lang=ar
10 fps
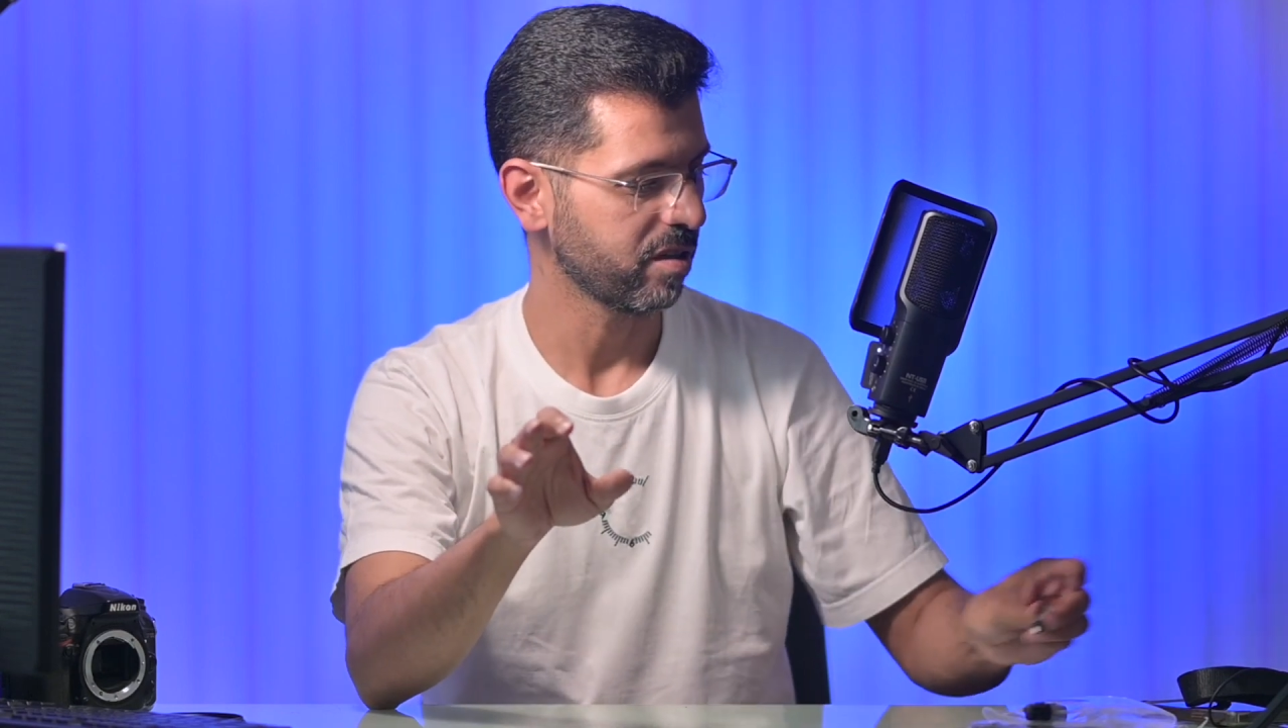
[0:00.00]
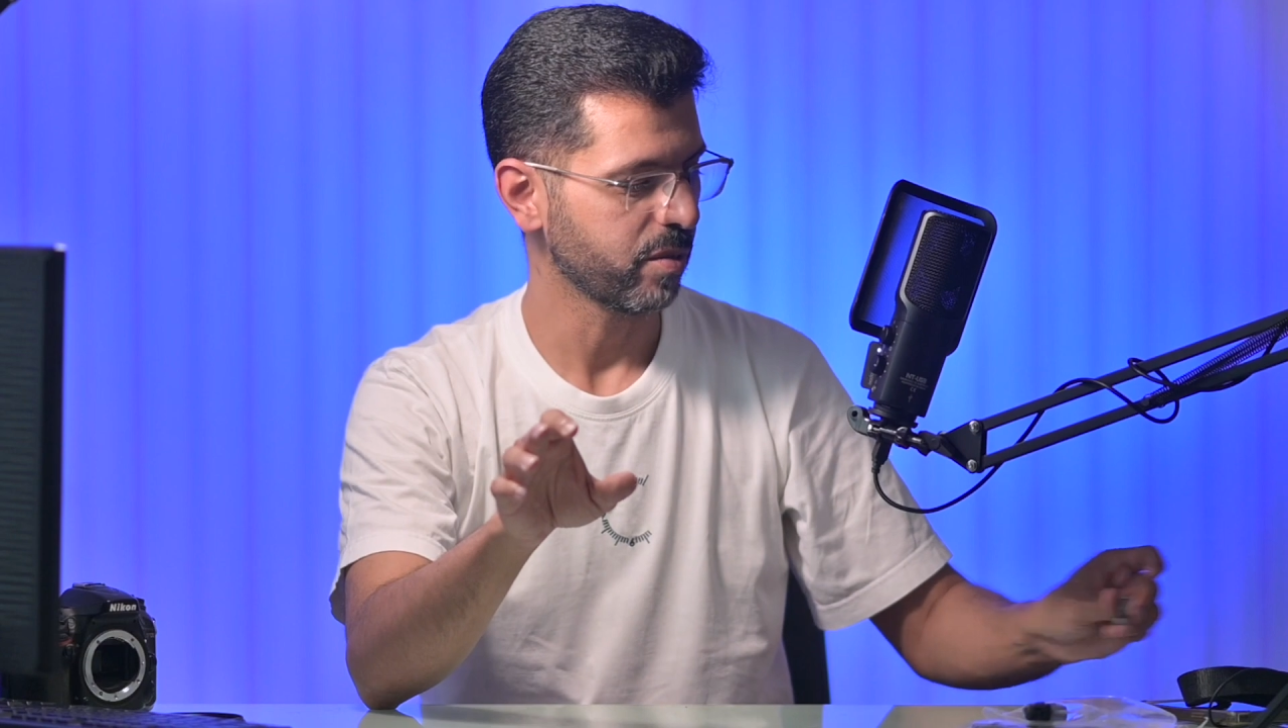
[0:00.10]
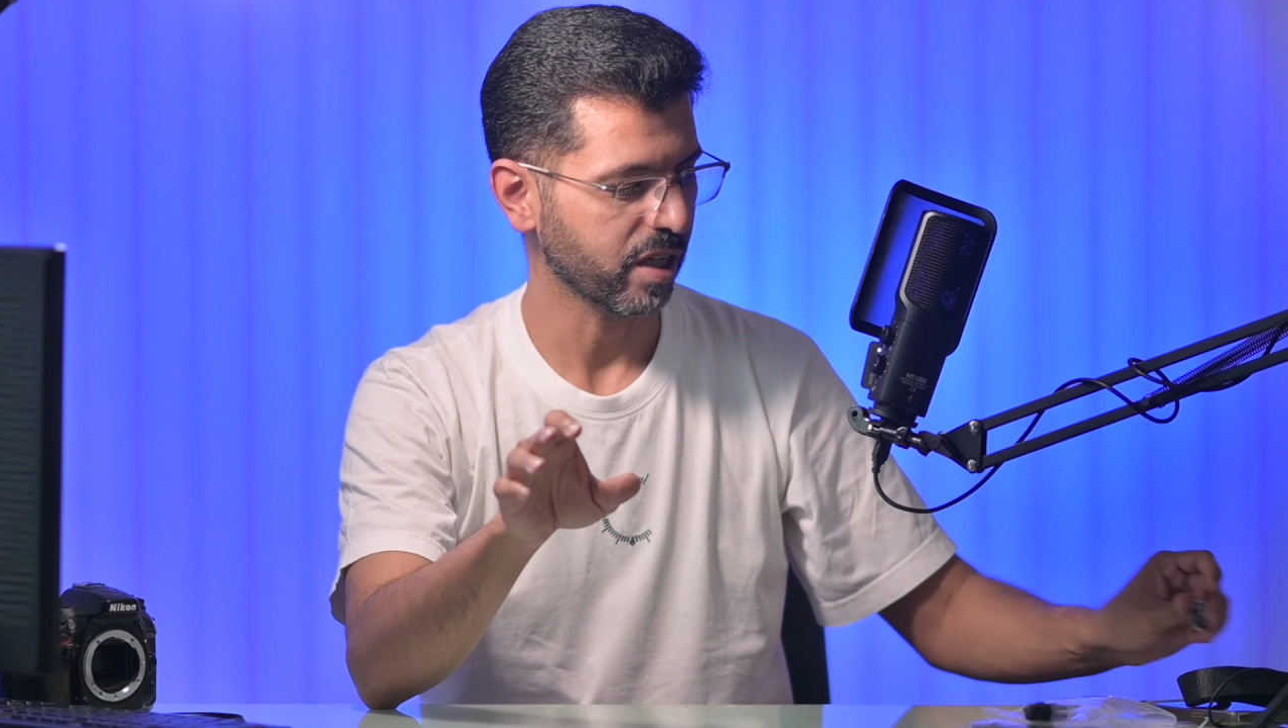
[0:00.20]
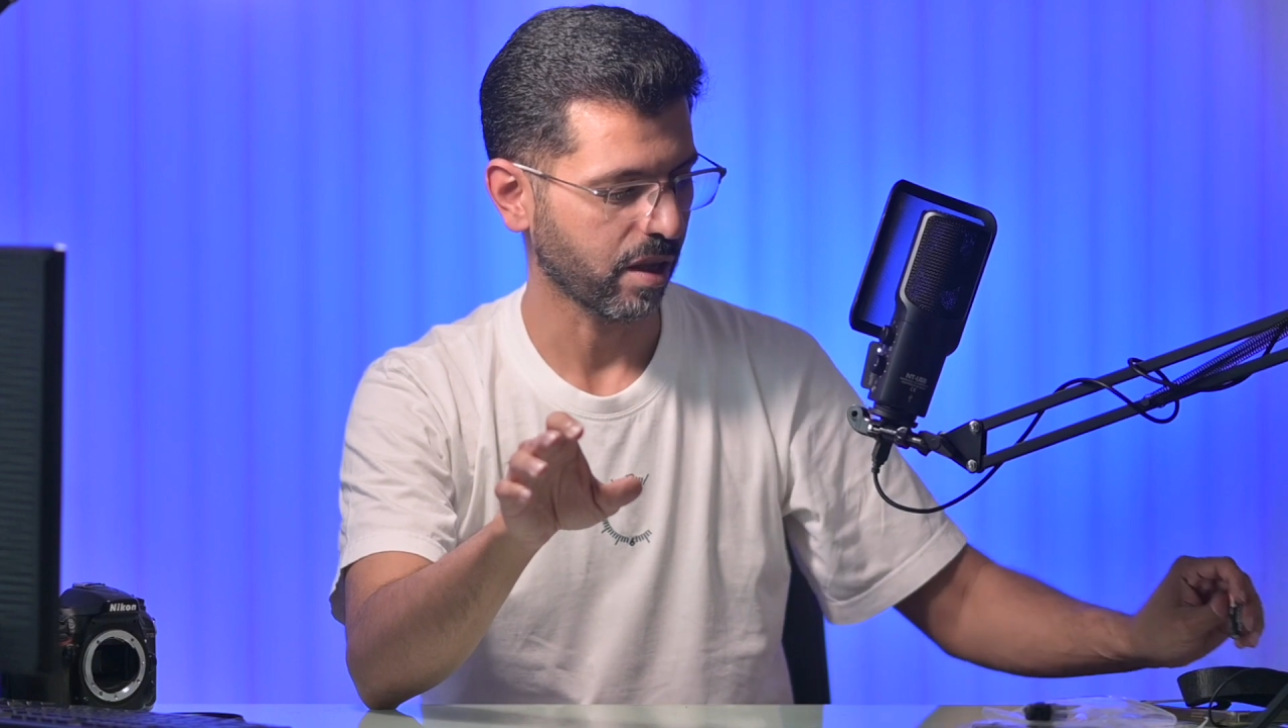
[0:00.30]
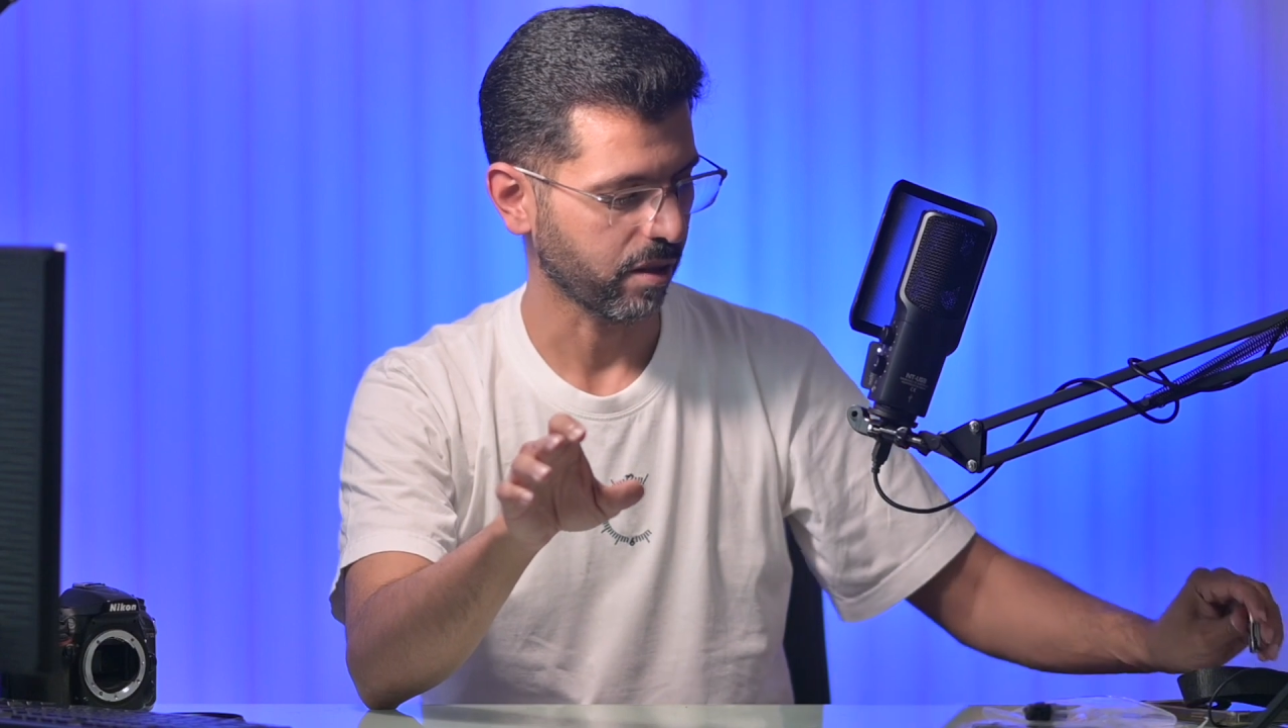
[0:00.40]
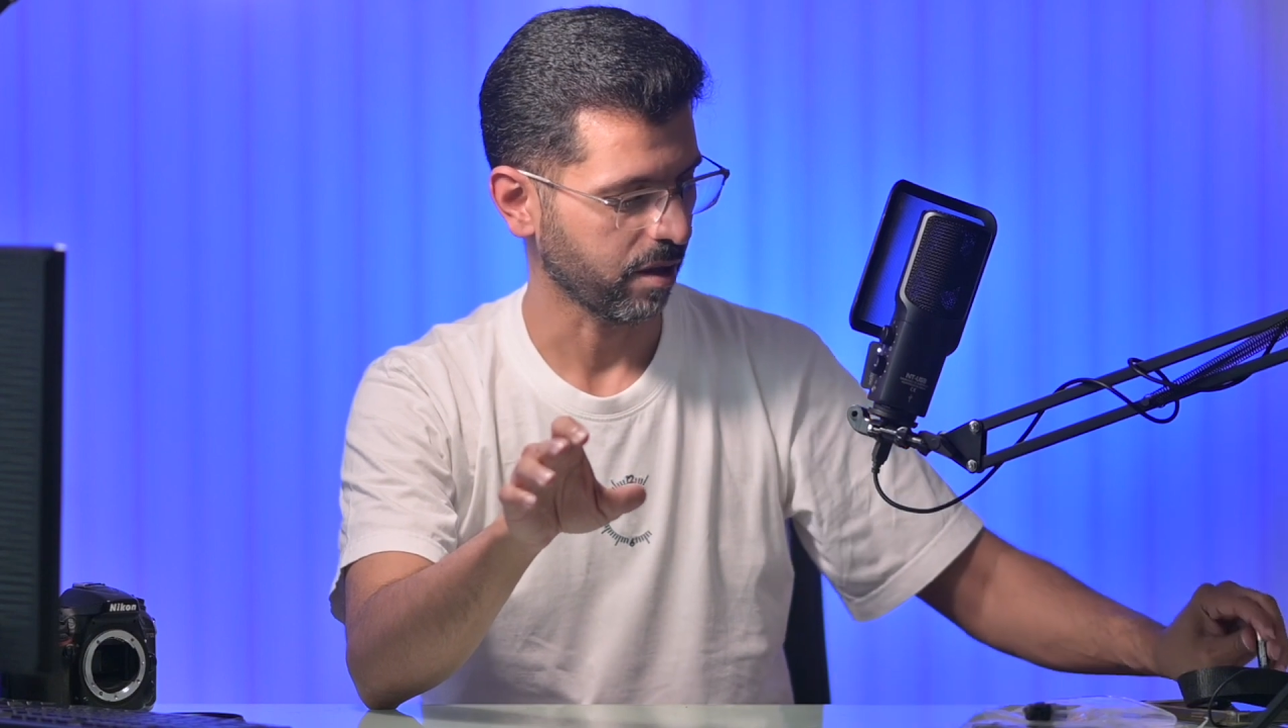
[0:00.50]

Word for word: اي مكان